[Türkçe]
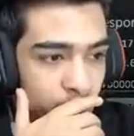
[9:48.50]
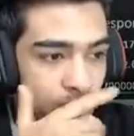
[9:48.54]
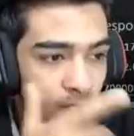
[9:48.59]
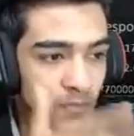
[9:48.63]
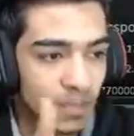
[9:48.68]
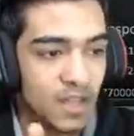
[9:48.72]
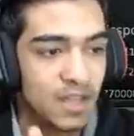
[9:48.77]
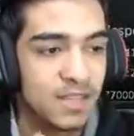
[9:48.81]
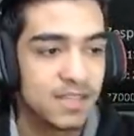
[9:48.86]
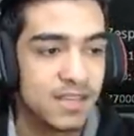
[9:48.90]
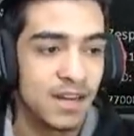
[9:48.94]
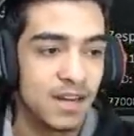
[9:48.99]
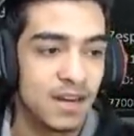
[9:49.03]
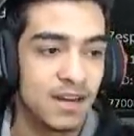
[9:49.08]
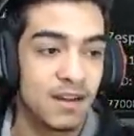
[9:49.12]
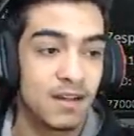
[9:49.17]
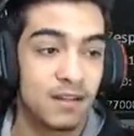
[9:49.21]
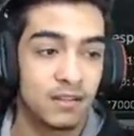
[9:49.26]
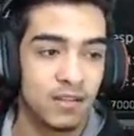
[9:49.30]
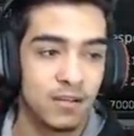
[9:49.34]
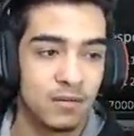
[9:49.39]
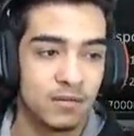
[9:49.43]
Kasalara
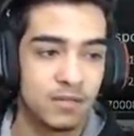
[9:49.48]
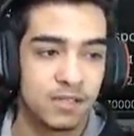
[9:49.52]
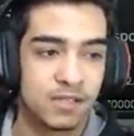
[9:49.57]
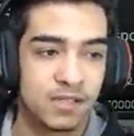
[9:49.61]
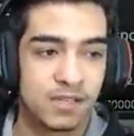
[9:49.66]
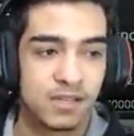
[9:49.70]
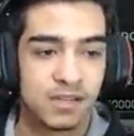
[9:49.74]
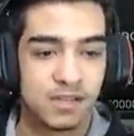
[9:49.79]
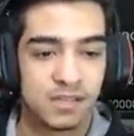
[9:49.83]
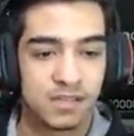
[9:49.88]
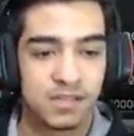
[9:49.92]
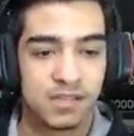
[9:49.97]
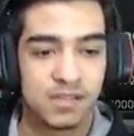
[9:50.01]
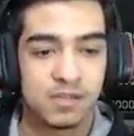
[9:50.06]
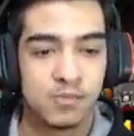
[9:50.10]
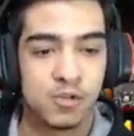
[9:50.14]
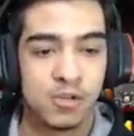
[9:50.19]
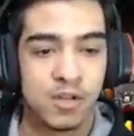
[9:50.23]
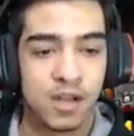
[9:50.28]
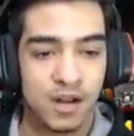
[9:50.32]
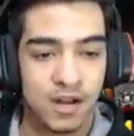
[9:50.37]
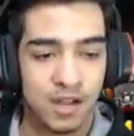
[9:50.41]
aktarmış. Sınırsız
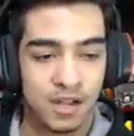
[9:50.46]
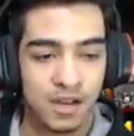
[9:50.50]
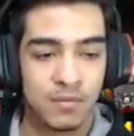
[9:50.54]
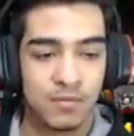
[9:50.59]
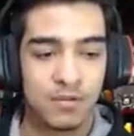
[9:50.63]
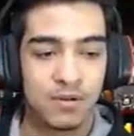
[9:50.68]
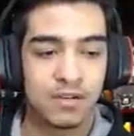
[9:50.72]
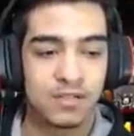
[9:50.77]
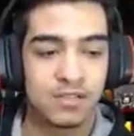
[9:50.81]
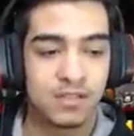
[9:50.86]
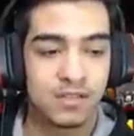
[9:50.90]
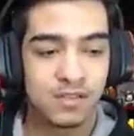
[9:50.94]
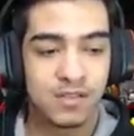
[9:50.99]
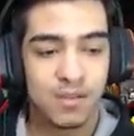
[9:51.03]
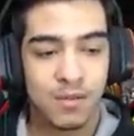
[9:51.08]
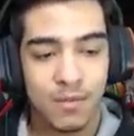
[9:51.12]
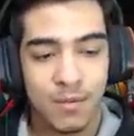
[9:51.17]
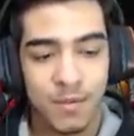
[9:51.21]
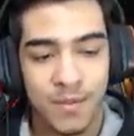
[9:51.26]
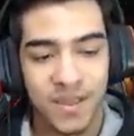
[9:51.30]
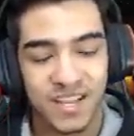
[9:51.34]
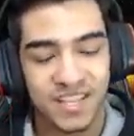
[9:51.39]
bunları alabilirsiniz
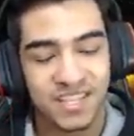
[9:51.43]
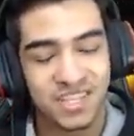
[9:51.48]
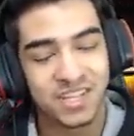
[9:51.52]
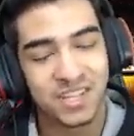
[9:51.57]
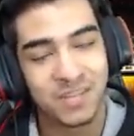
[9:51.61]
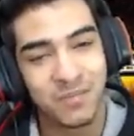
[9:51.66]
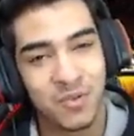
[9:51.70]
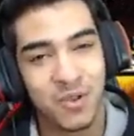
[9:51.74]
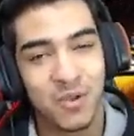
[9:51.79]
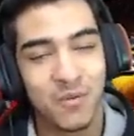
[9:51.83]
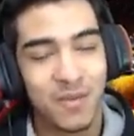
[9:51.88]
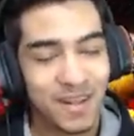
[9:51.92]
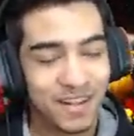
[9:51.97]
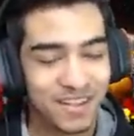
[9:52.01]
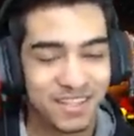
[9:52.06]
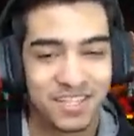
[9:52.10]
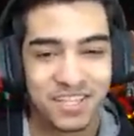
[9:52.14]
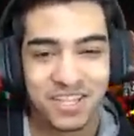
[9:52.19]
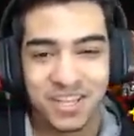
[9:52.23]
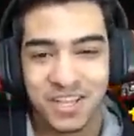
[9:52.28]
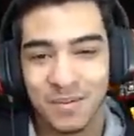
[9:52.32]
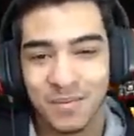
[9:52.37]
ama pek çıkmıyor.
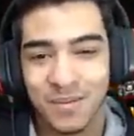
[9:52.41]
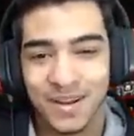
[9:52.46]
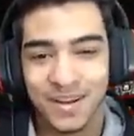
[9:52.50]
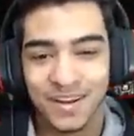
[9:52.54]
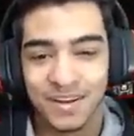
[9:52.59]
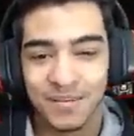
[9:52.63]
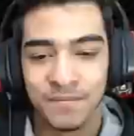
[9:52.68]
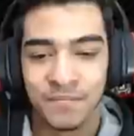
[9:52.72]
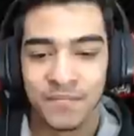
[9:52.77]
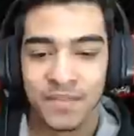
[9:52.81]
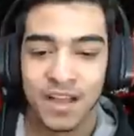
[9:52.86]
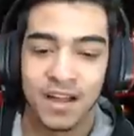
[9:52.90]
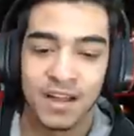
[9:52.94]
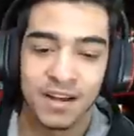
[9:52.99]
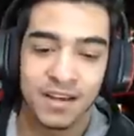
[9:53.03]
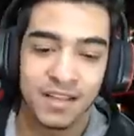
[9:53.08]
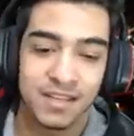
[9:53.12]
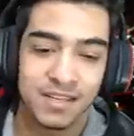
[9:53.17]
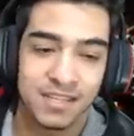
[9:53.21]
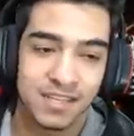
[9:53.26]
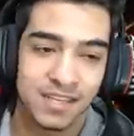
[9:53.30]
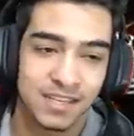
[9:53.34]
Belki çıkabilir.
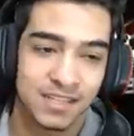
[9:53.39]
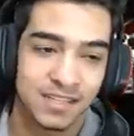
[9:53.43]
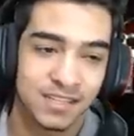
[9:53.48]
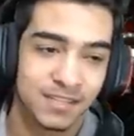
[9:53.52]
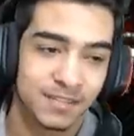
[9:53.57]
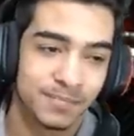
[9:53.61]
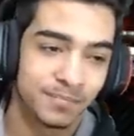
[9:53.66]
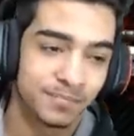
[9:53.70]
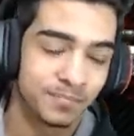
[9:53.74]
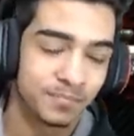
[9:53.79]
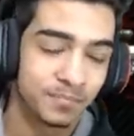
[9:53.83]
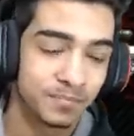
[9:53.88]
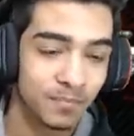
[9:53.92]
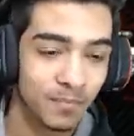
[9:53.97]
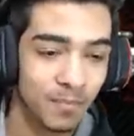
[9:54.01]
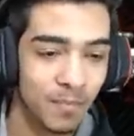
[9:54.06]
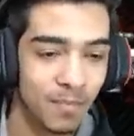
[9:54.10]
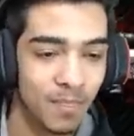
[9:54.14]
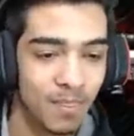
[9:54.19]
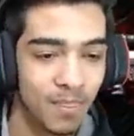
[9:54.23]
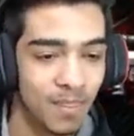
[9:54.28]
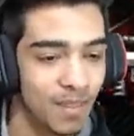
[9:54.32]
Arkadaşlar
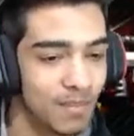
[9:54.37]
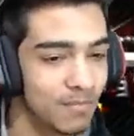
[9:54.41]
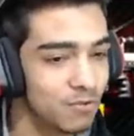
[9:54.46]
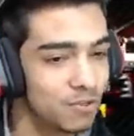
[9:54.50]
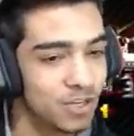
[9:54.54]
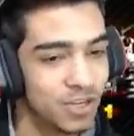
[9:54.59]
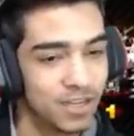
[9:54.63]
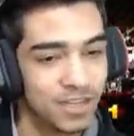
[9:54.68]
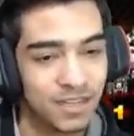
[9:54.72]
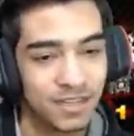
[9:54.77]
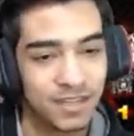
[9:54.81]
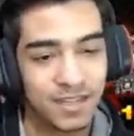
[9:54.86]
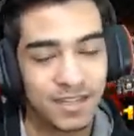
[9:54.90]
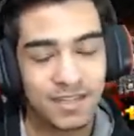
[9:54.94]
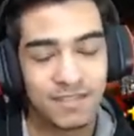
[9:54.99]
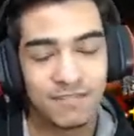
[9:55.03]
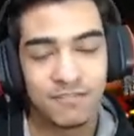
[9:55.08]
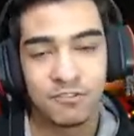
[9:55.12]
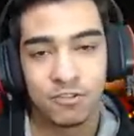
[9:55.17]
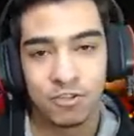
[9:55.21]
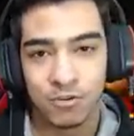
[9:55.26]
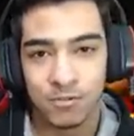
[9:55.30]
bu
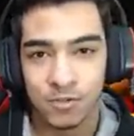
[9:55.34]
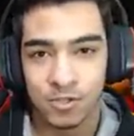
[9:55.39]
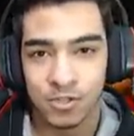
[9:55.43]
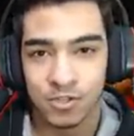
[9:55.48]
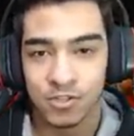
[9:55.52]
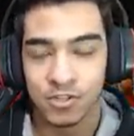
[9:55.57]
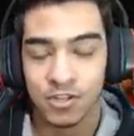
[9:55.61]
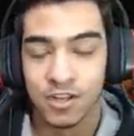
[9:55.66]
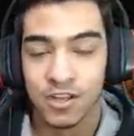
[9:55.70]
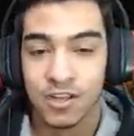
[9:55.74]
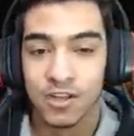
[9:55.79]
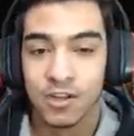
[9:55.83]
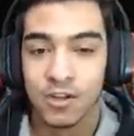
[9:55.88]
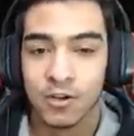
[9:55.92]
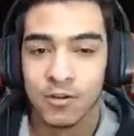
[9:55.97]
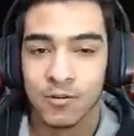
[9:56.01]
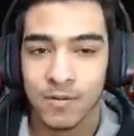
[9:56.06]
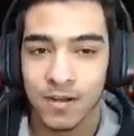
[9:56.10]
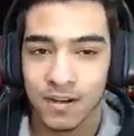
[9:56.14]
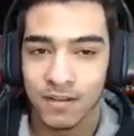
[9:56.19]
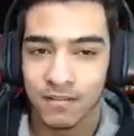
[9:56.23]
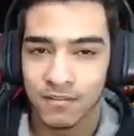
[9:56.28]
şekildeydi videomuz.
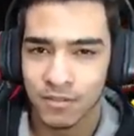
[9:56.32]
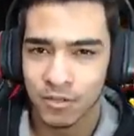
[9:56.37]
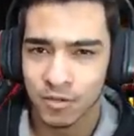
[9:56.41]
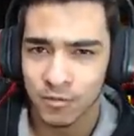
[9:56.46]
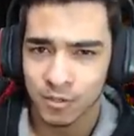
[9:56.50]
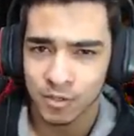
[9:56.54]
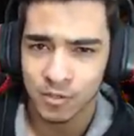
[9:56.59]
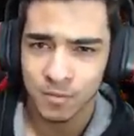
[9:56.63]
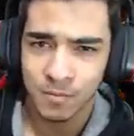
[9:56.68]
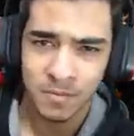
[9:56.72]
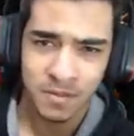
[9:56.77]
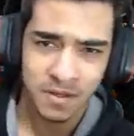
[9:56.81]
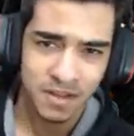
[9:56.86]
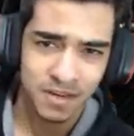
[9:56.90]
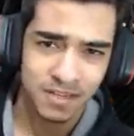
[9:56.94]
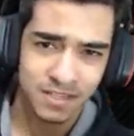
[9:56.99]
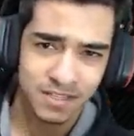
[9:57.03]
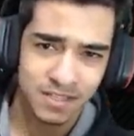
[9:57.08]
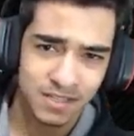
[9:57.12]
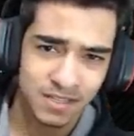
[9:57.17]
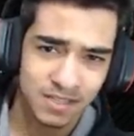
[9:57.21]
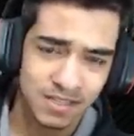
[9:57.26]
Umarım videomuzu
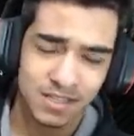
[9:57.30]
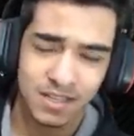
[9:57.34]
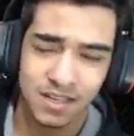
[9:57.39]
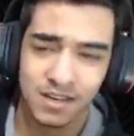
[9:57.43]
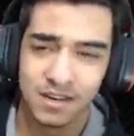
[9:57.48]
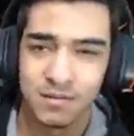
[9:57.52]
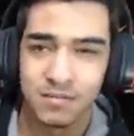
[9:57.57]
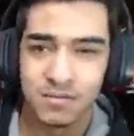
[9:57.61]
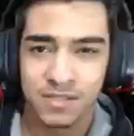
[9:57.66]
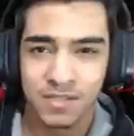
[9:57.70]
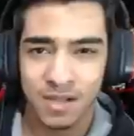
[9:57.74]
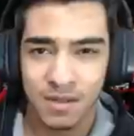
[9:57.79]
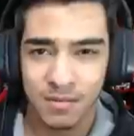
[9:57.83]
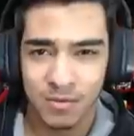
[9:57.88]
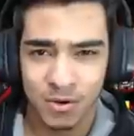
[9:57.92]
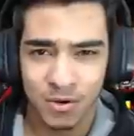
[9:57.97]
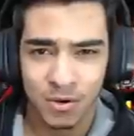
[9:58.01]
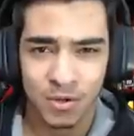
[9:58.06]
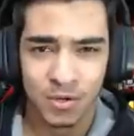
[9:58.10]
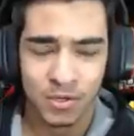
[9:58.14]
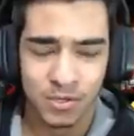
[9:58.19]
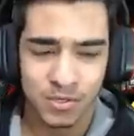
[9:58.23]
beğenirsiniz. Kanalımıza
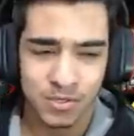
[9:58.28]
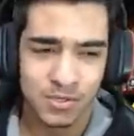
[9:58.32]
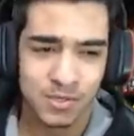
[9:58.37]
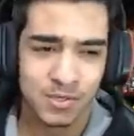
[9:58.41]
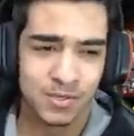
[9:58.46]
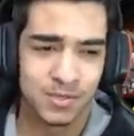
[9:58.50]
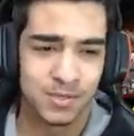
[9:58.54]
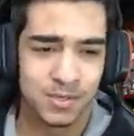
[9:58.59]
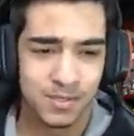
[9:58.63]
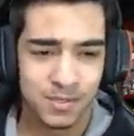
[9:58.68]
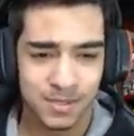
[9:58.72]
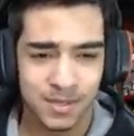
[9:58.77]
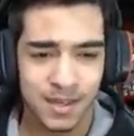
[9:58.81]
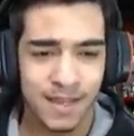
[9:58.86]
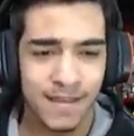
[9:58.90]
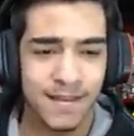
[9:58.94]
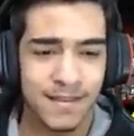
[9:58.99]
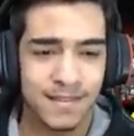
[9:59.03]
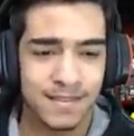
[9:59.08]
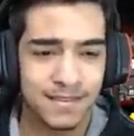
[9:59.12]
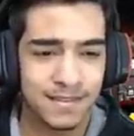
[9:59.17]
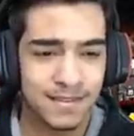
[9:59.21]
abone olursunuz.
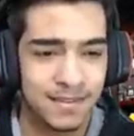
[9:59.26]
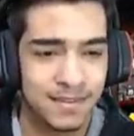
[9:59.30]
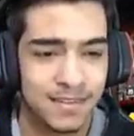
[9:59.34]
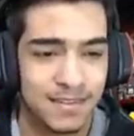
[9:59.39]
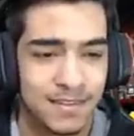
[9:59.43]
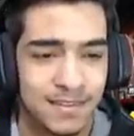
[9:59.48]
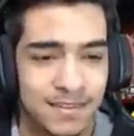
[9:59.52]
Evet.